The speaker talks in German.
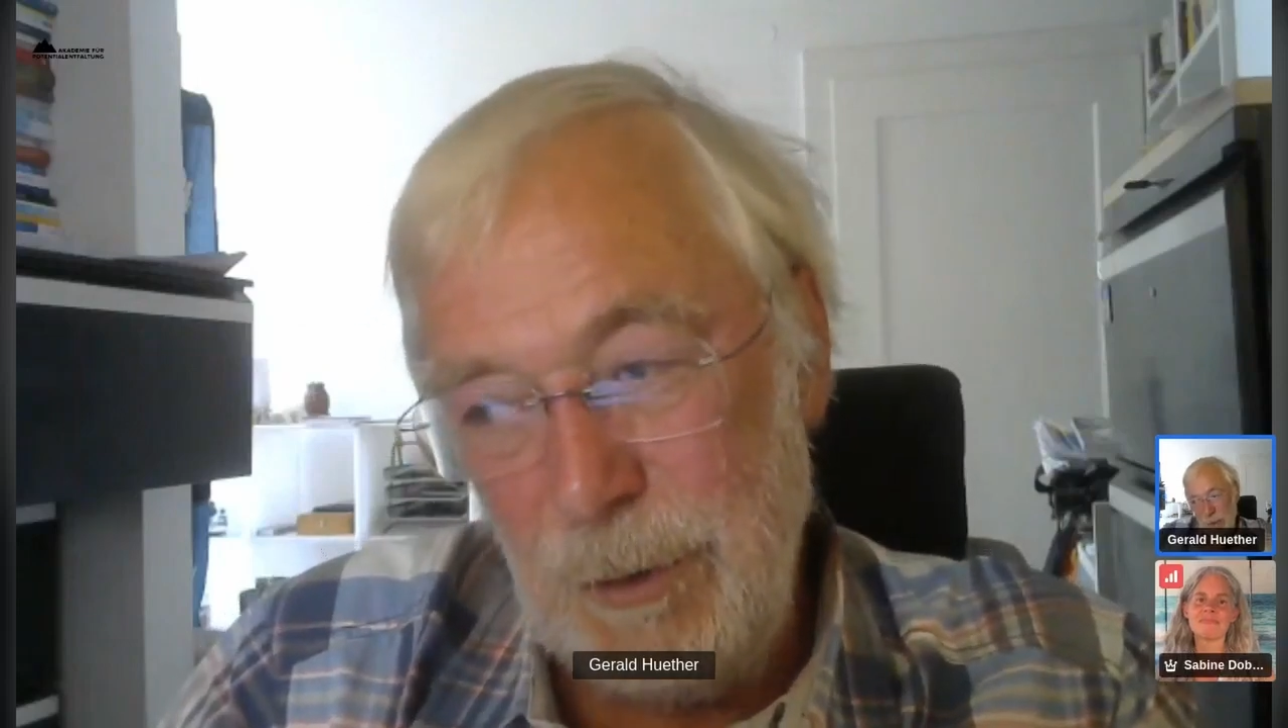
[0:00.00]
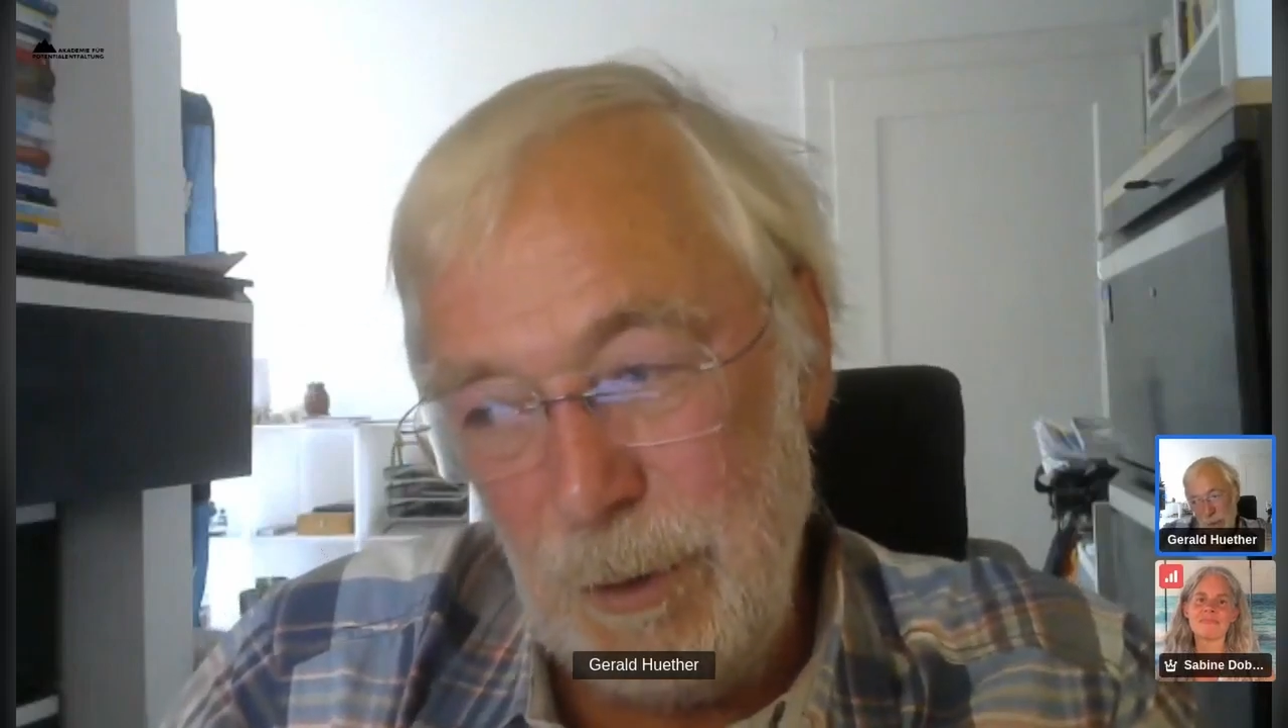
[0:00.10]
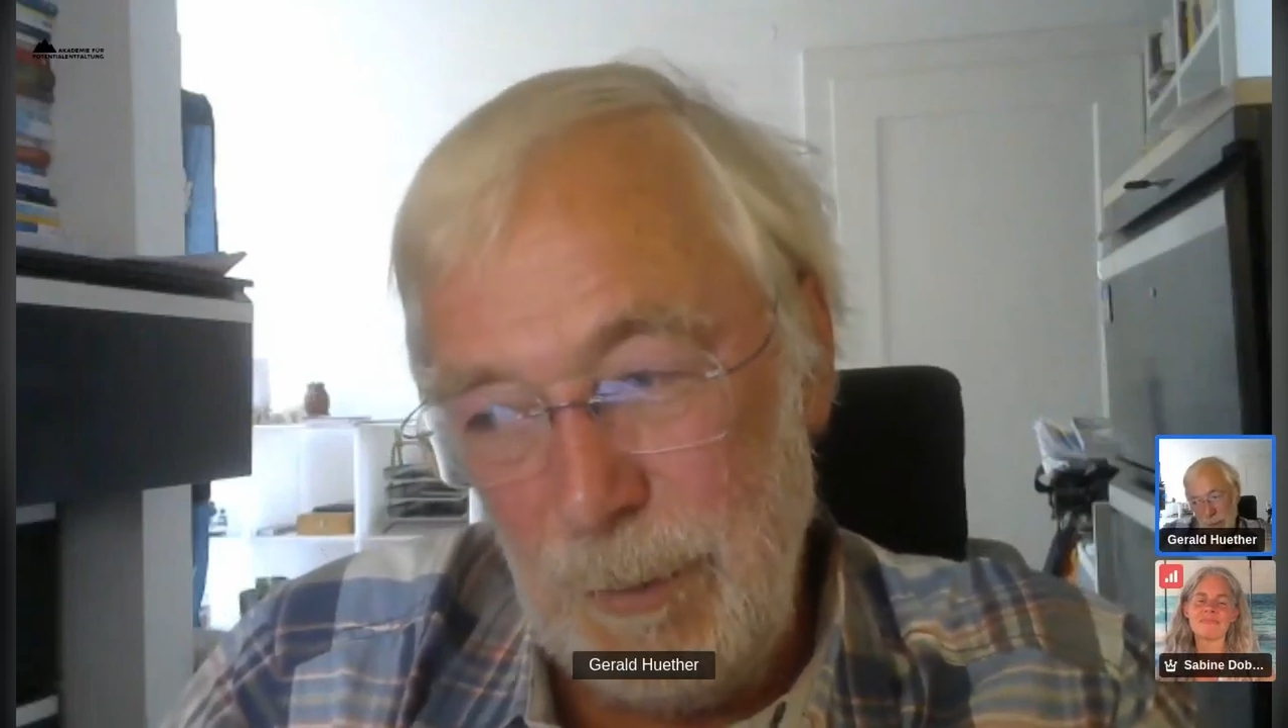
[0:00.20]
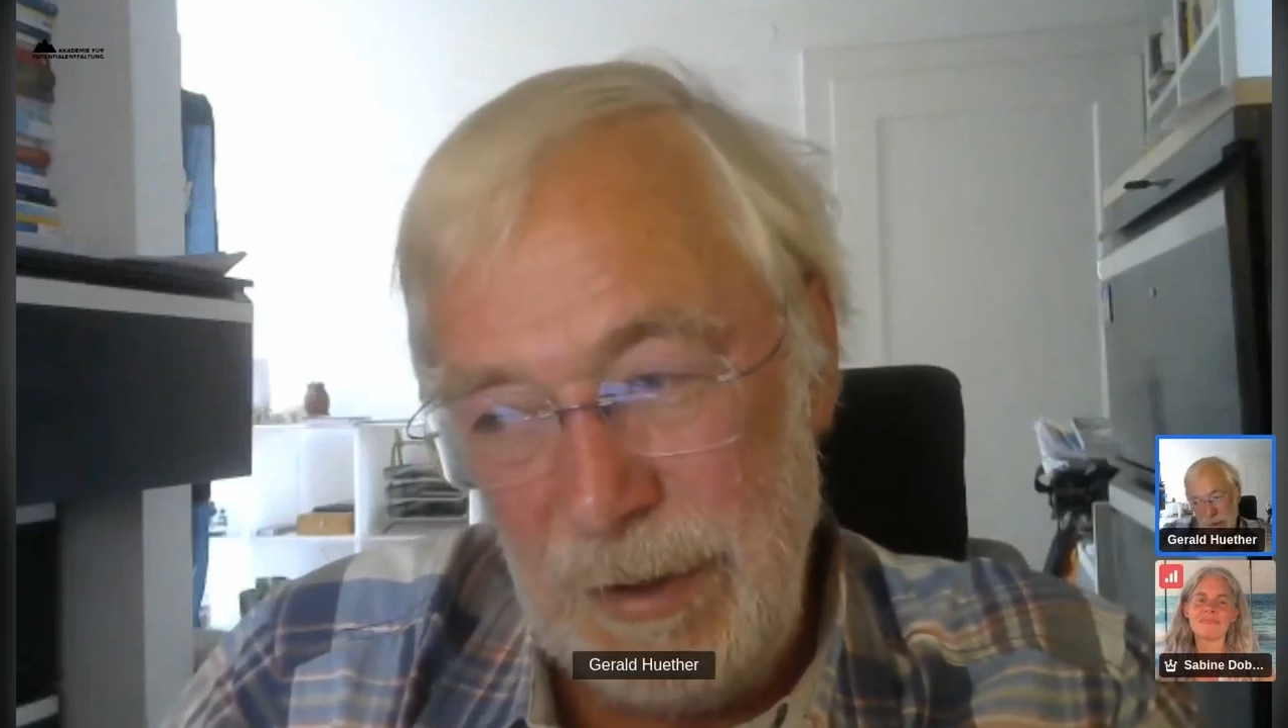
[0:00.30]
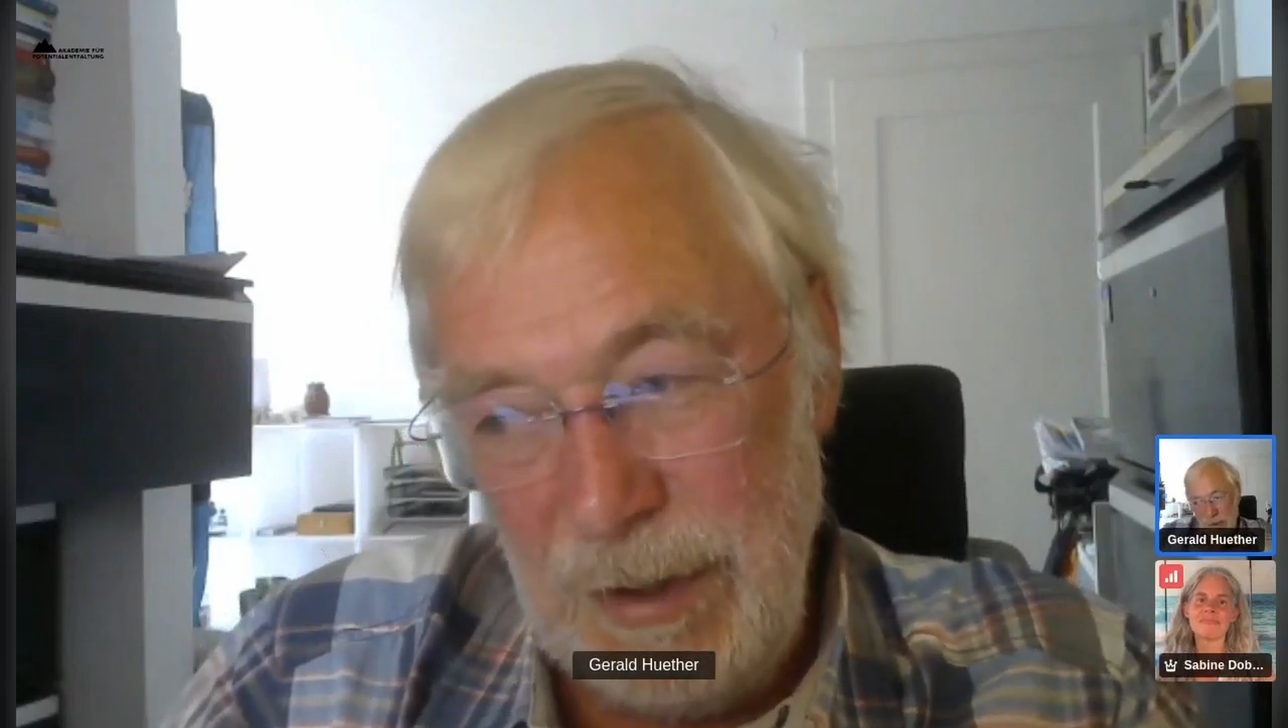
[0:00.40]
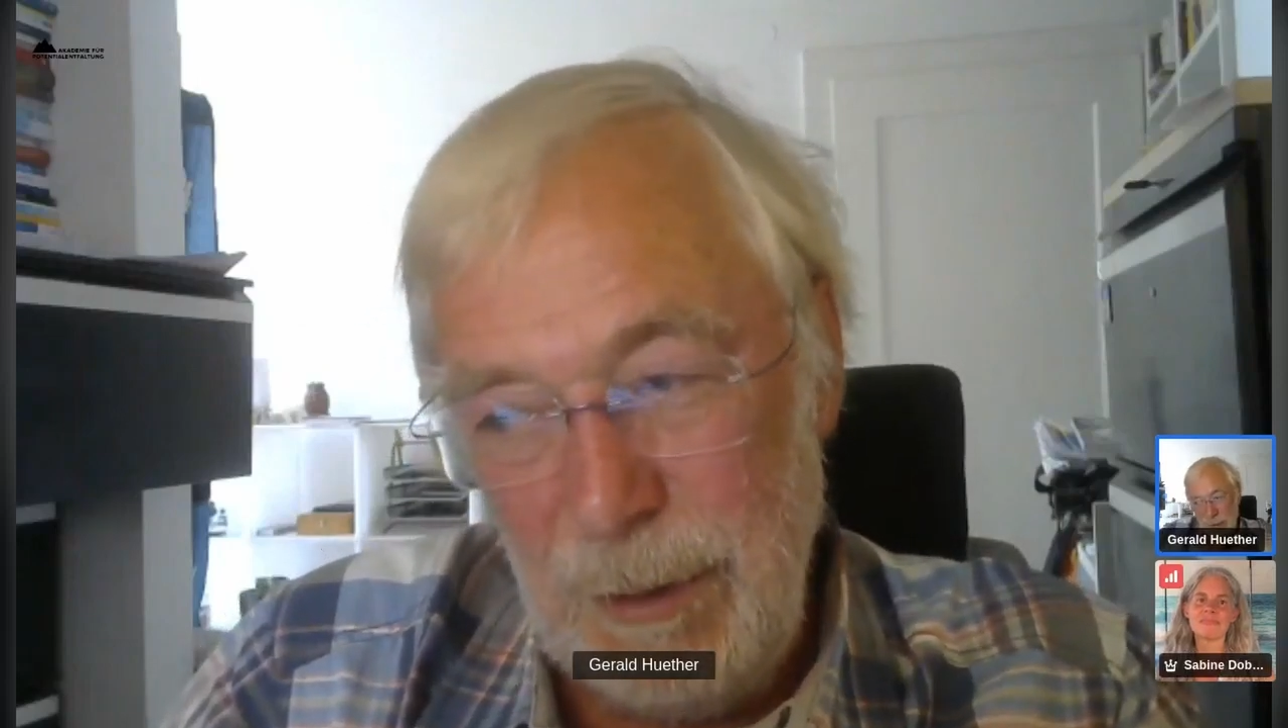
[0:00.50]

doch mal die